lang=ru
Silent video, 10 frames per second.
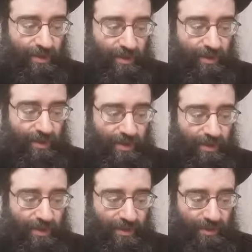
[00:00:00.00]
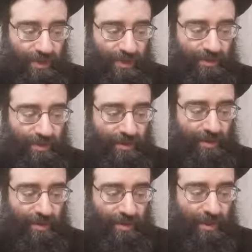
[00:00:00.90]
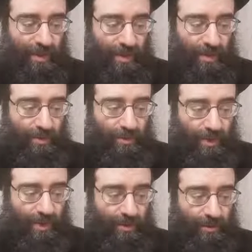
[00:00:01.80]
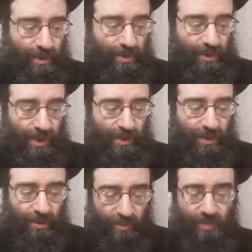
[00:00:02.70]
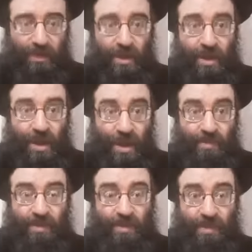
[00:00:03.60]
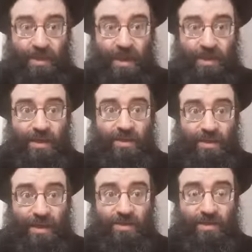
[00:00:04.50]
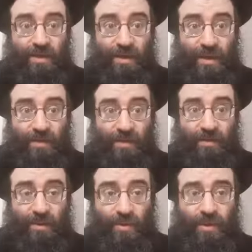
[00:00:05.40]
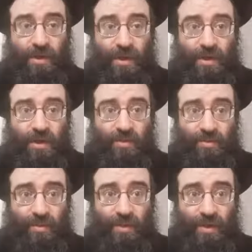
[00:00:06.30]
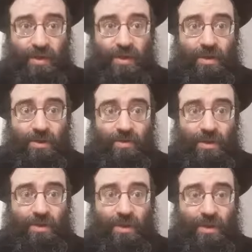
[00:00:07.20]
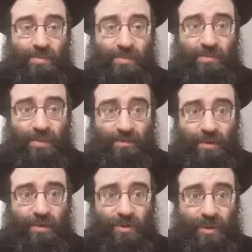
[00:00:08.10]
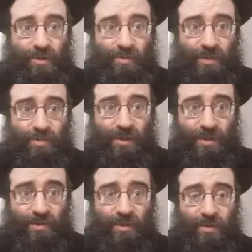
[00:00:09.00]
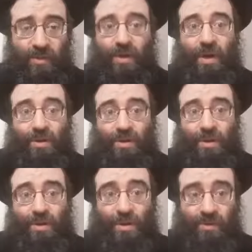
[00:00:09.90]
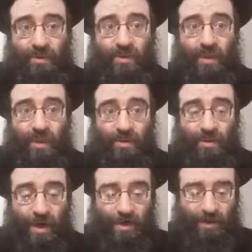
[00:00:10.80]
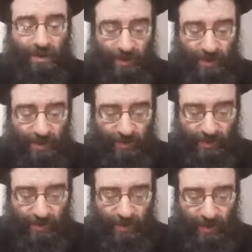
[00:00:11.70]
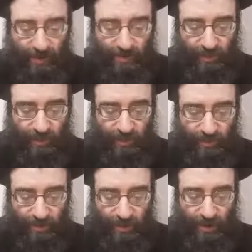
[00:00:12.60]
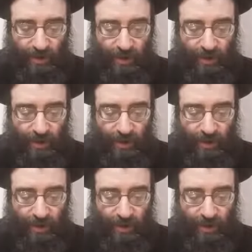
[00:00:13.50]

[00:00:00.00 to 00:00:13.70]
то э, здесь э, уже Мишна и Талмуд описывает, какие читать отрывки Торы и какие авторы. Мишна не описывает авторы, только описывает отрывки Торы, а уже Талмуд, Брайты какие-то приводят их авторы тоже.